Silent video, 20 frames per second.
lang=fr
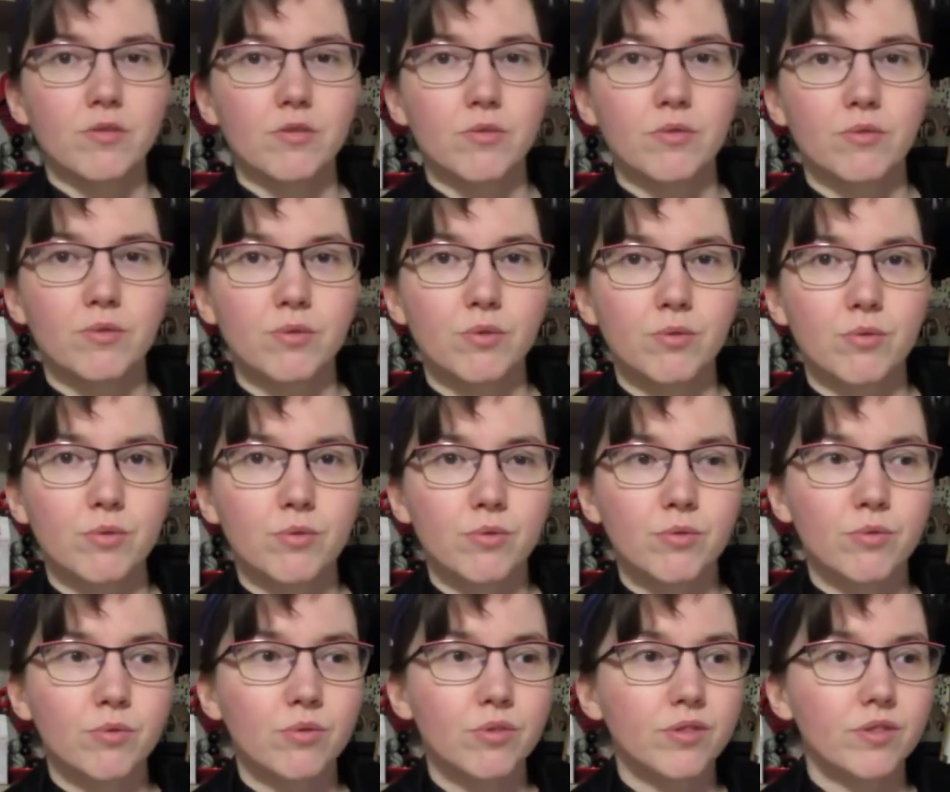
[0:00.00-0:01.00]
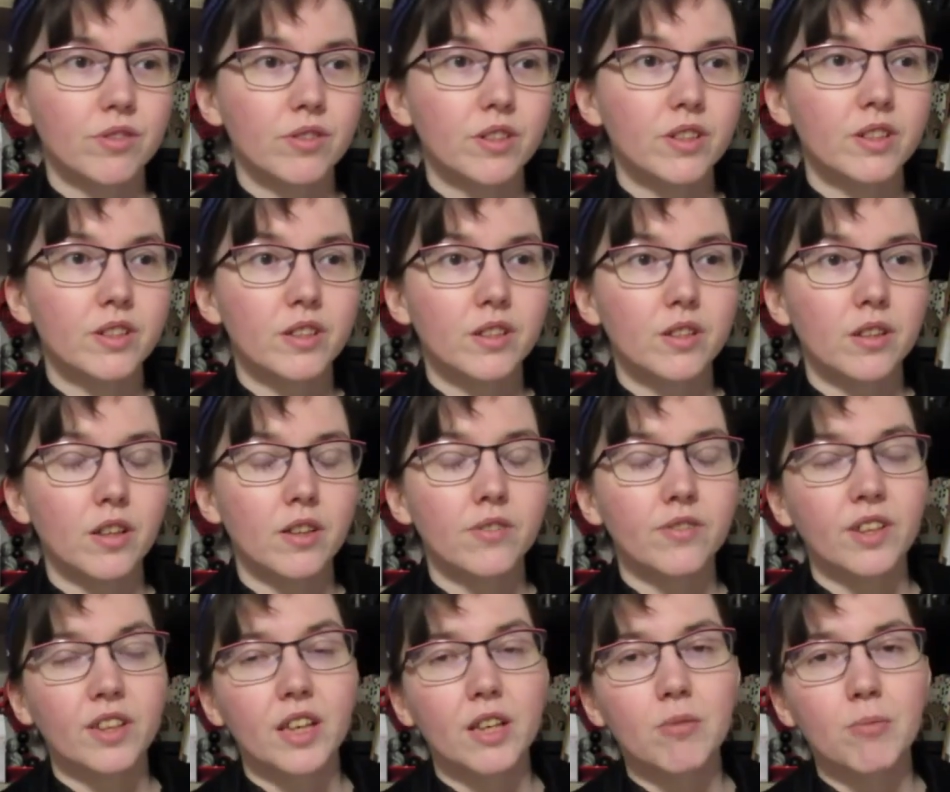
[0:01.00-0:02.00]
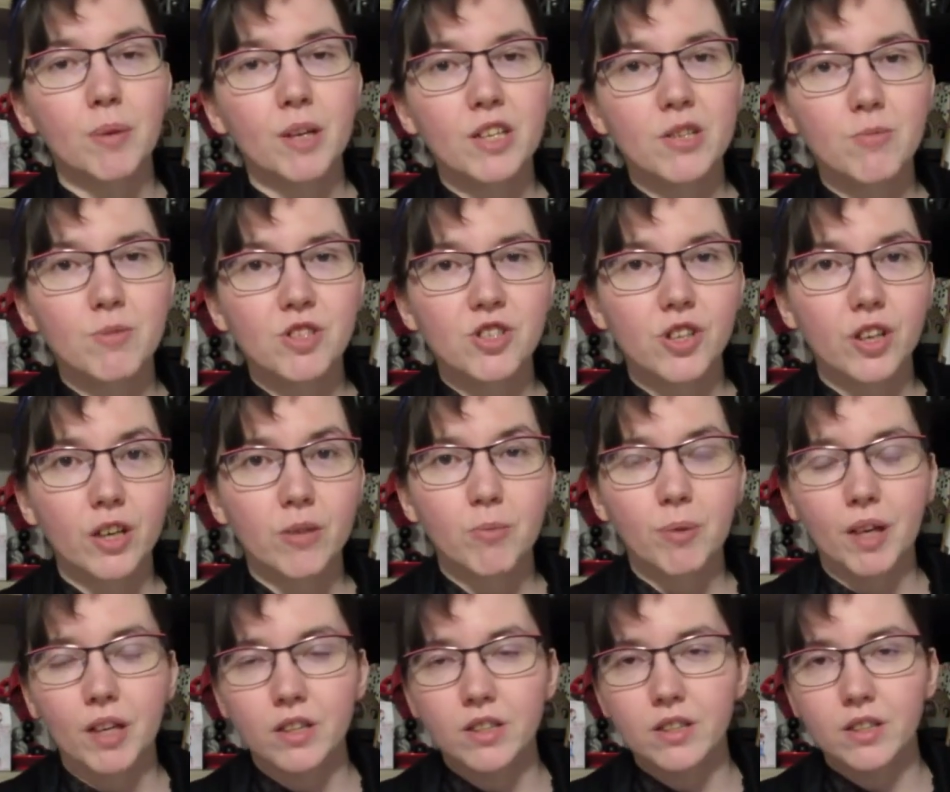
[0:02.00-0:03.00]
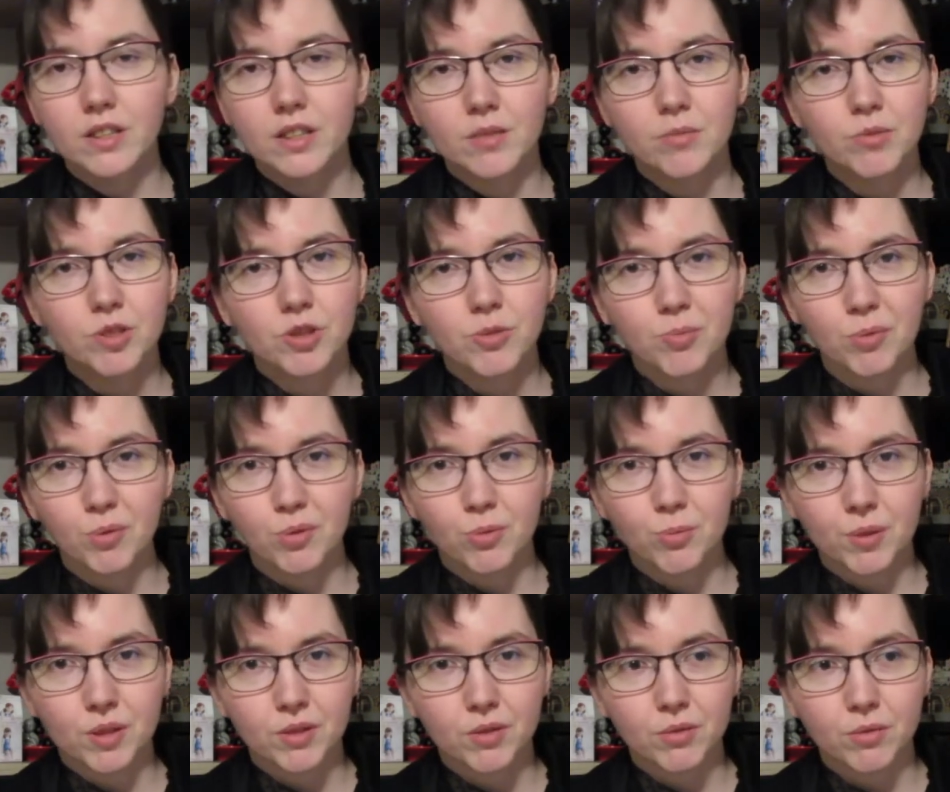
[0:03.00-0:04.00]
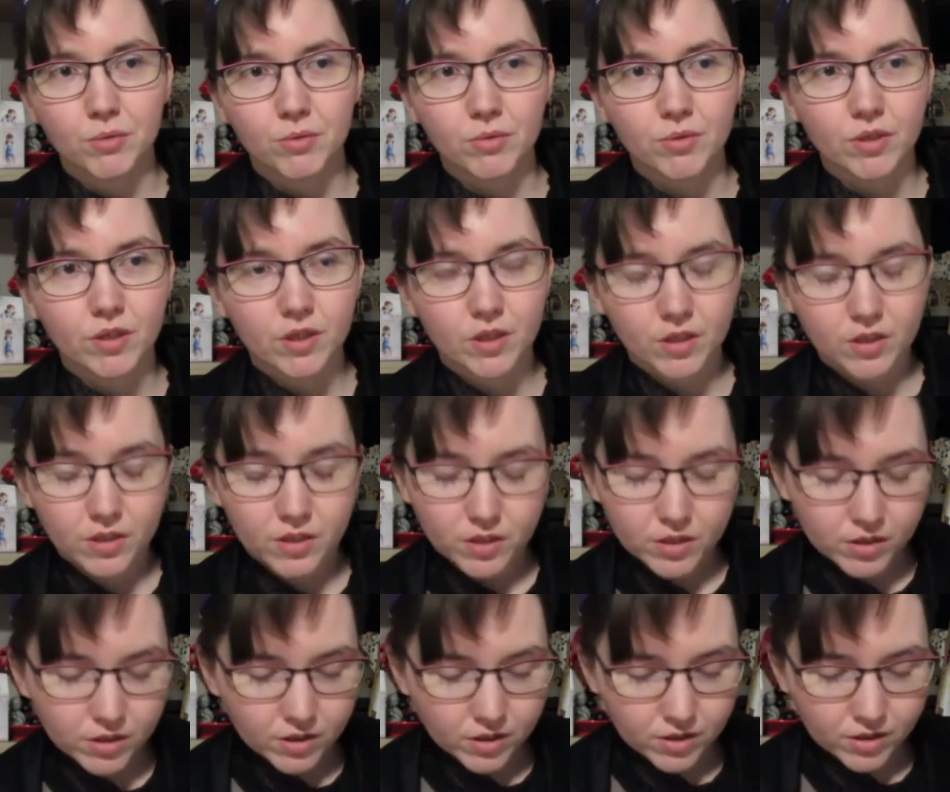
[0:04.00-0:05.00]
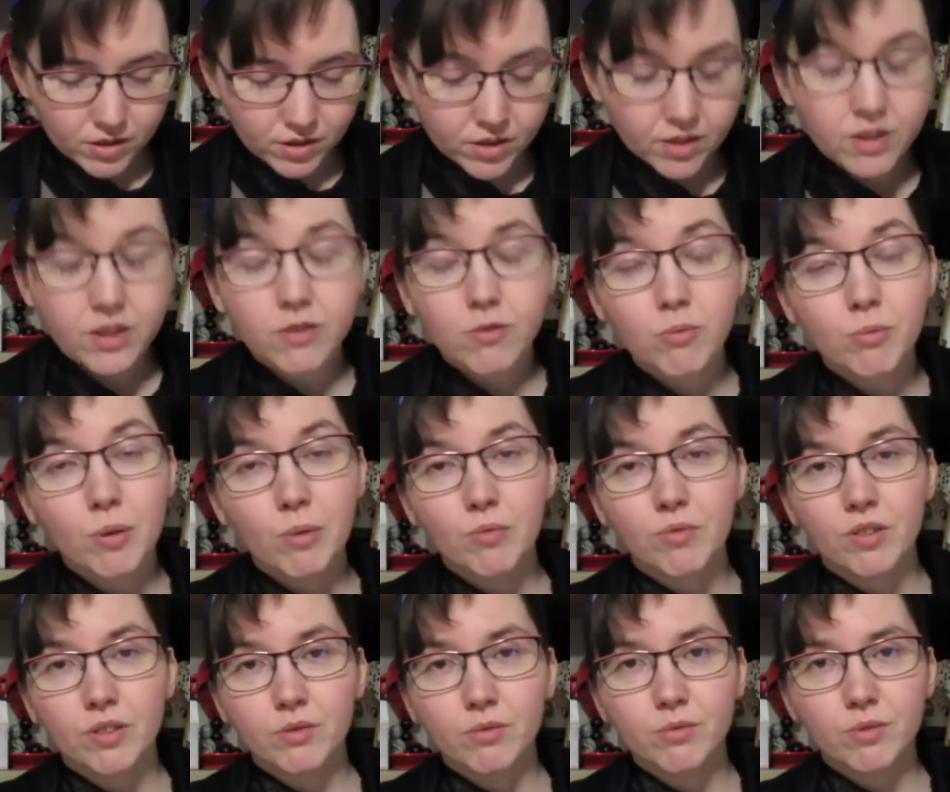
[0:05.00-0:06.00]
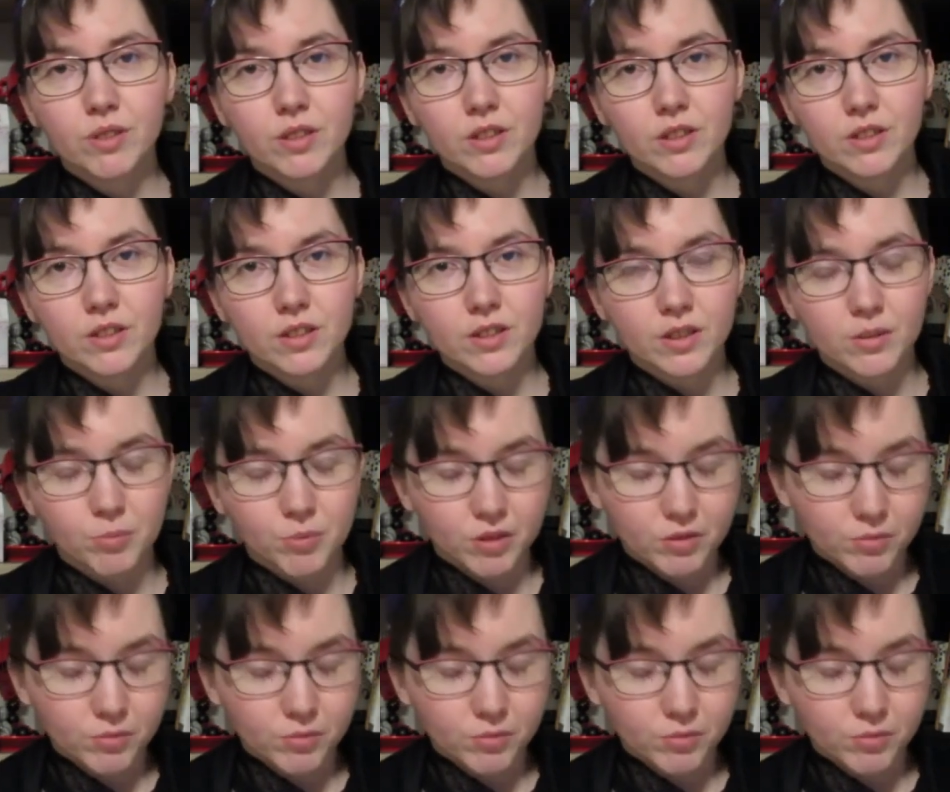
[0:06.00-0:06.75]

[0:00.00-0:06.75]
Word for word: Donc, euh, enfin, il y a une page, mais gérée par un de ses amis, je pense, parce que il dit lui-même de façon que c'est un de ses amis.